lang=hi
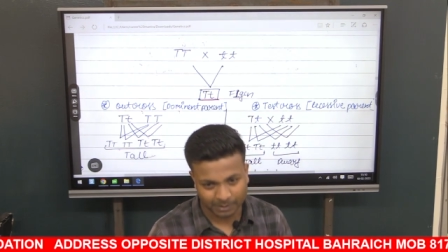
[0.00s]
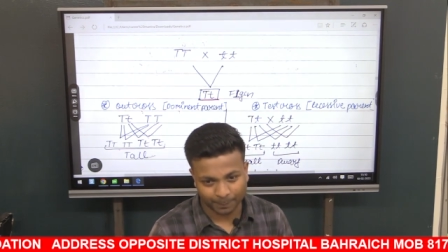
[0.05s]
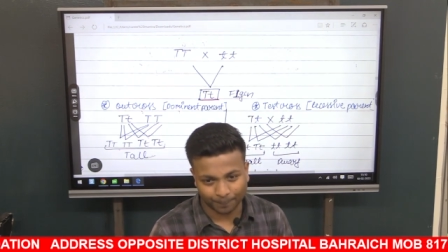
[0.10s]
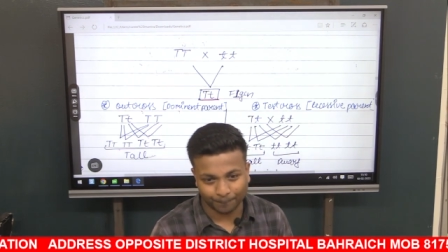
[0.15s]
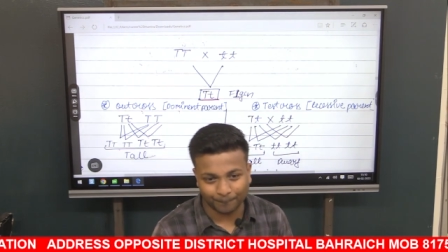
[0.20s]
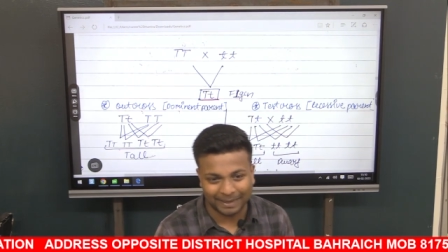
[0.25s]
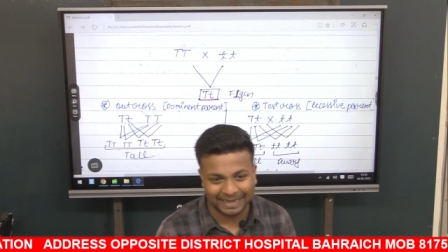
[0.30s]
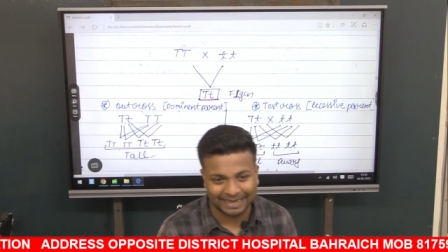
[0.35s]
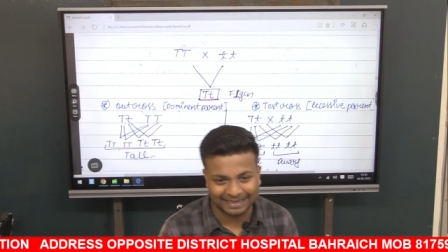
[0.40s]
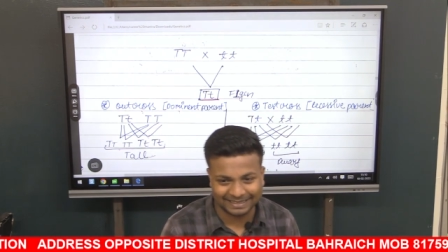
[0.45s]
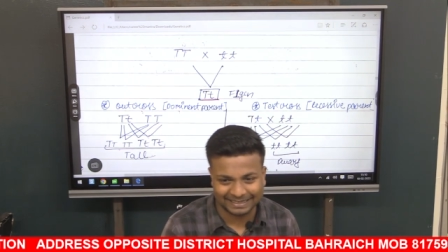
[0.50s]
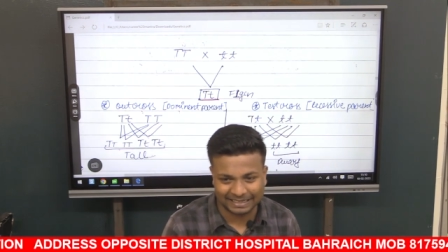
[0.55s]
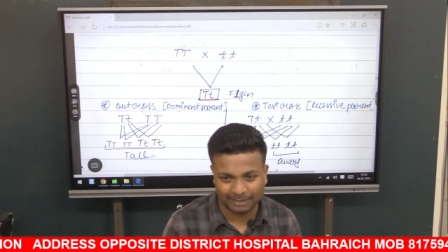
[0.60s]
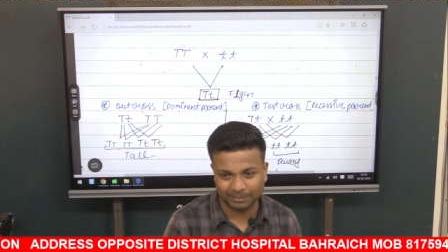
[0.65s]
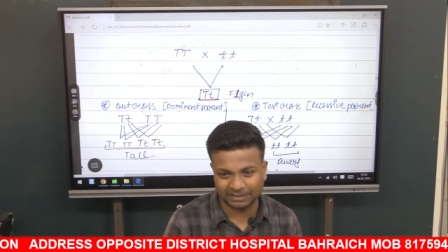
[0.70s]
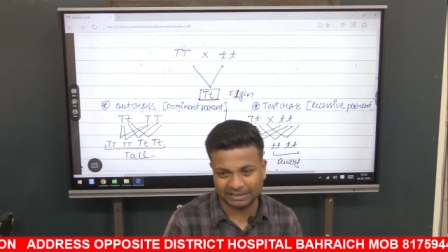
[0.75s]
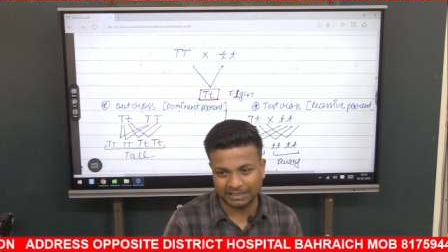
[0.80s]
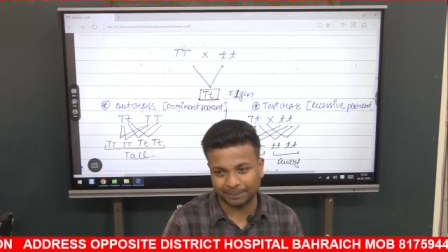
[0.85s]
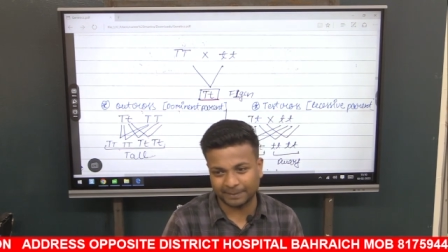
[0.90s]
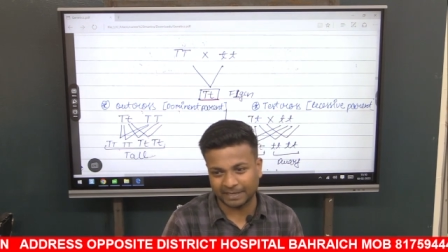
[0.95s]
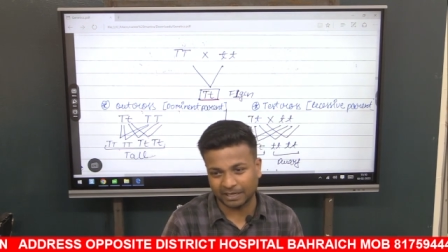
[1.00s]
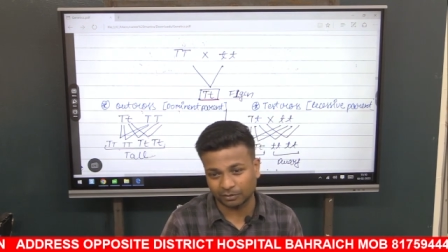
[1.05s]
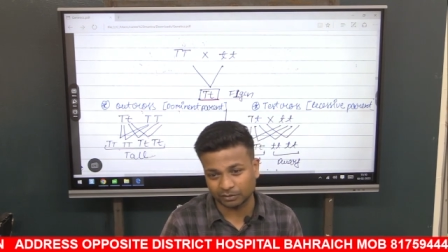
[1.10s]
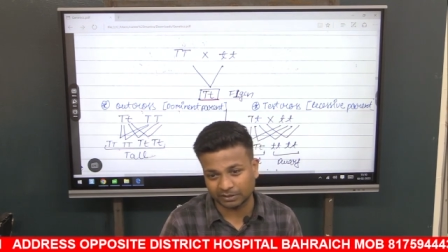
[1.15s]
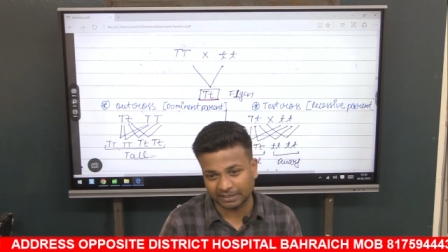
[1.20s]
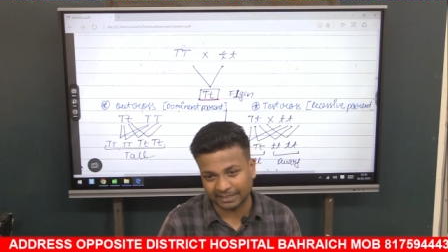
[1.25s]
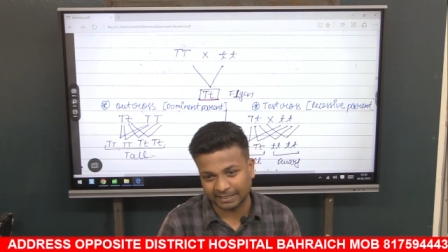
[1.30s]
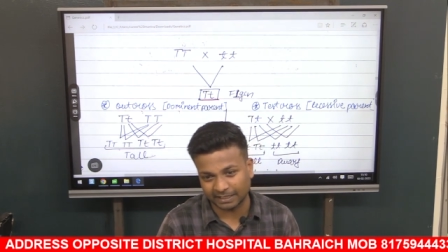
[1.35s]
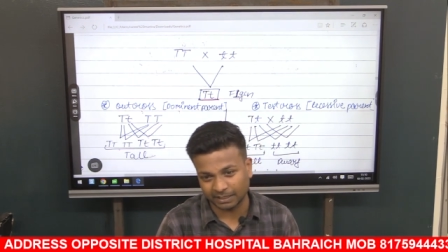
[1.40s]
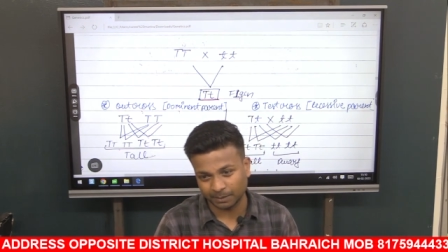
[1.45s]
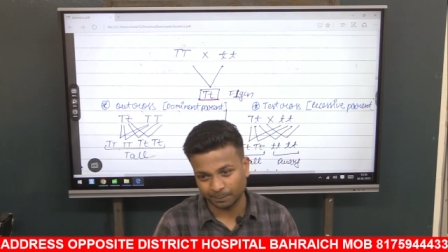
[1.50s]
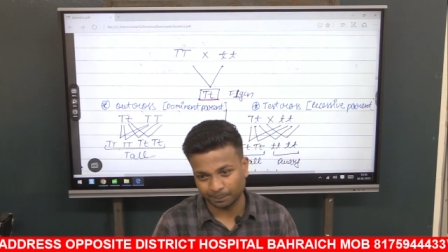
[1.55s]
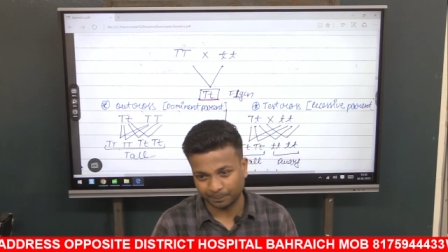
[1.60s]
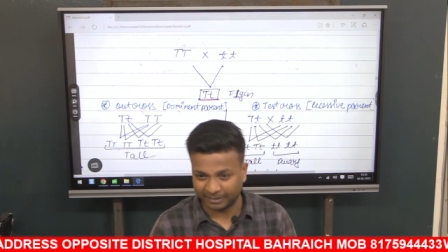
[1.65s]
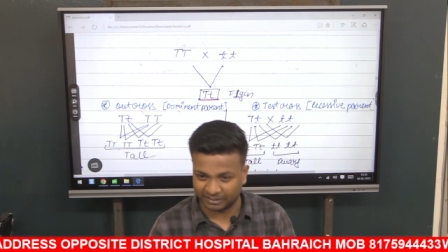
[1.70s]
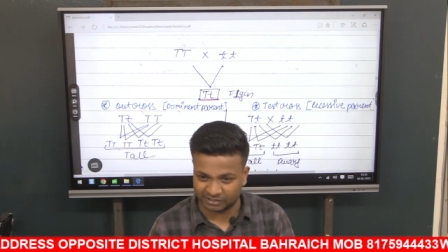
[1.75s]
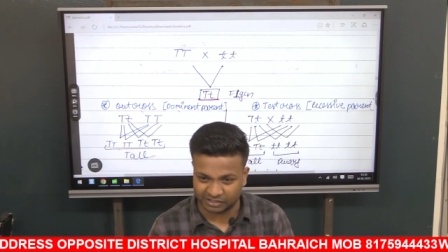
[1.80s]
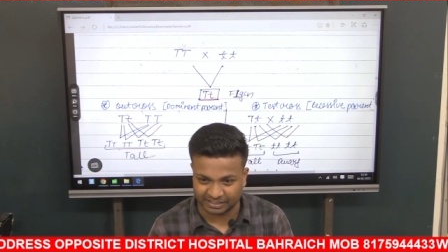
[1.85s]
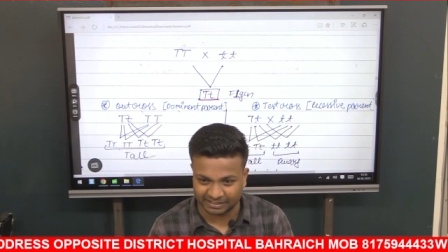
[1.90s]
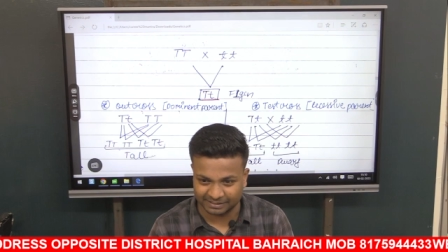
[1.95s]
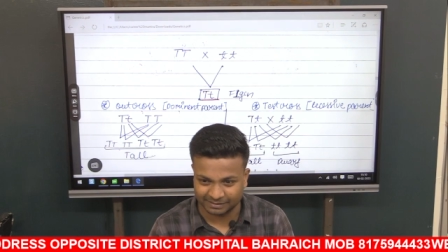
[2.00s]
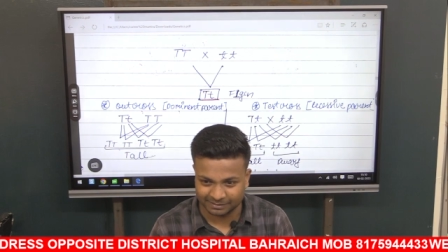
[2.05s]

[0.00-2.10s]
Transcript: बैक का मतलब क्या होता है पीछे